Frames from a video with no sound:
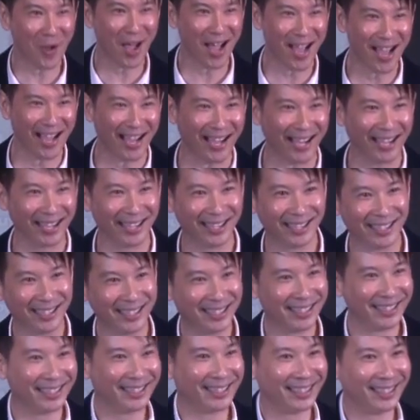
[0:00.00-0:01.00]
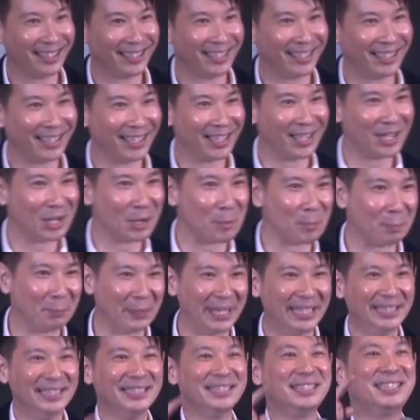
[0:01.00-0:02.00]
话。
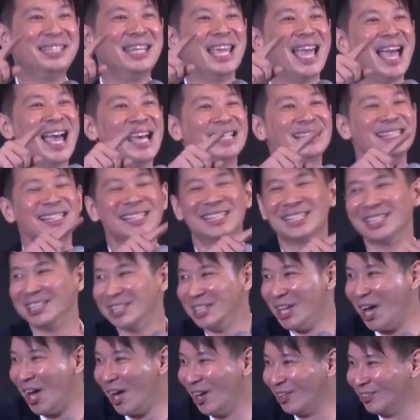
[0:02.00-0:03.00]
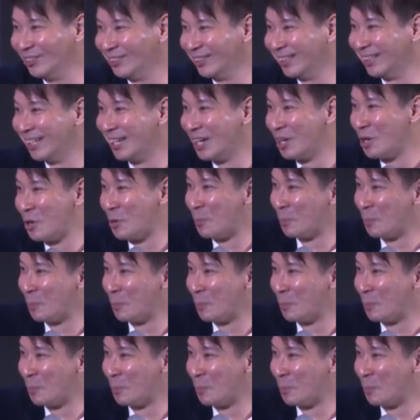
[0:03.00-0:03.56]
明天自由，